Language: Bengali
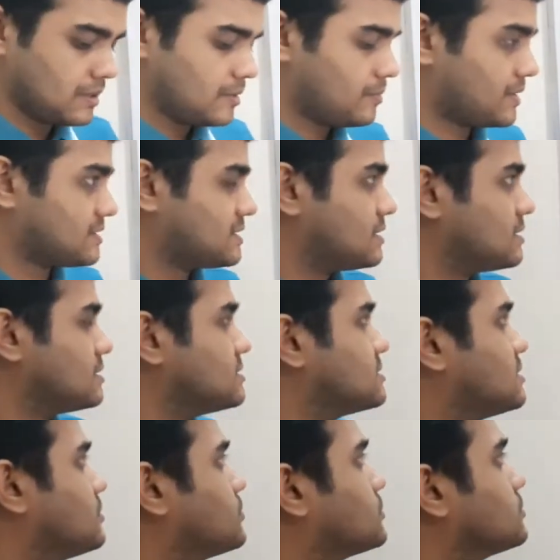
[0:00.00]
পার্সেন্টেজ
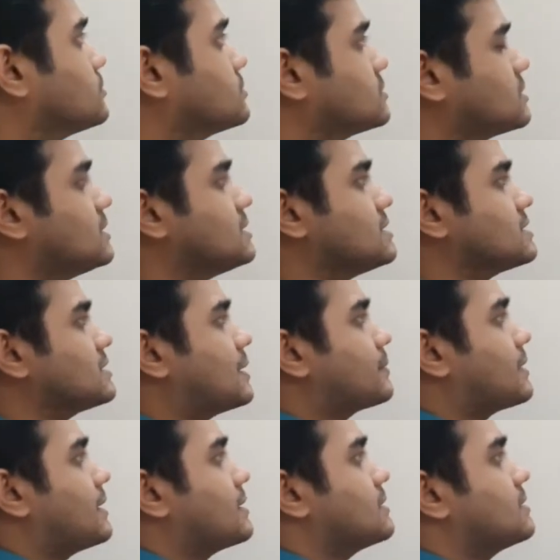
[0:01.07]
ডেপ ডোজ কী সেটা
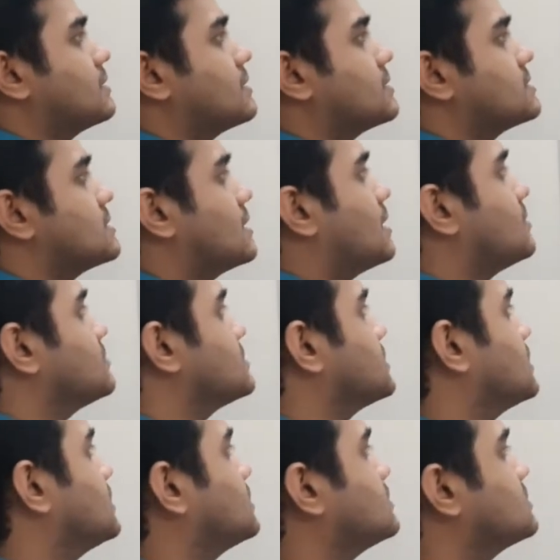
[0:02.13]
আমরা আগে দেখেছিলাম
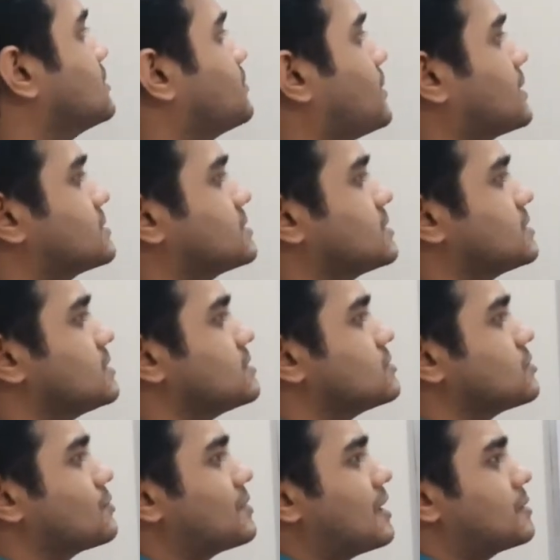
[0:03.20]
যে ইট ইজ দ্য পার্সেন্টেজ
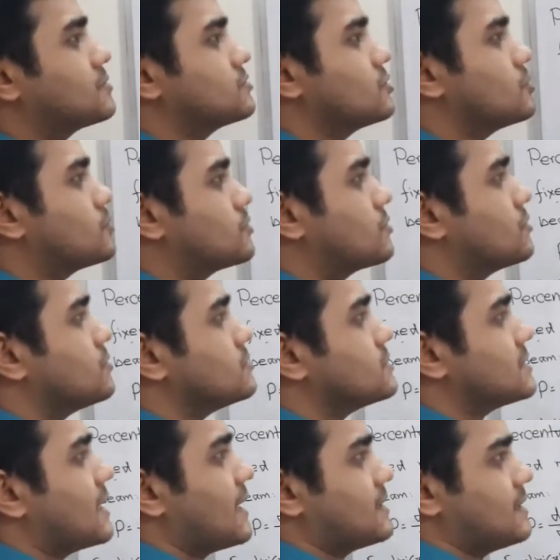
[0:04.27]
অফ অ্যাবজর্ব ডোজ
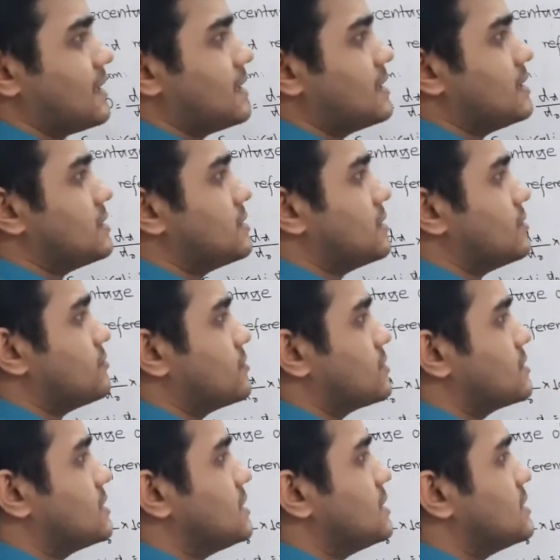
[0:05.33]
অ্যাট এনি ডেপথ
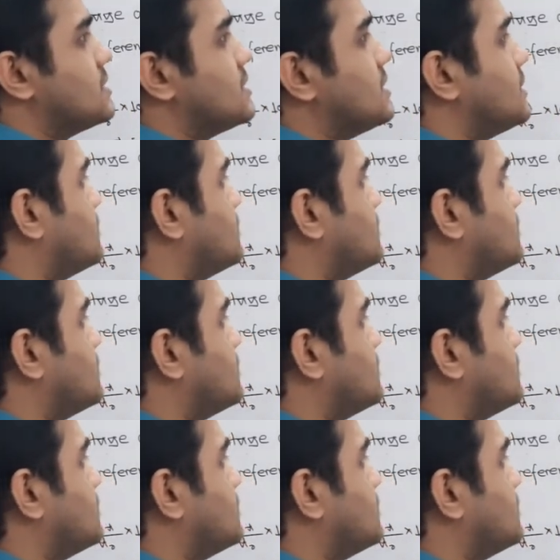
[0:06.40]
ডিডি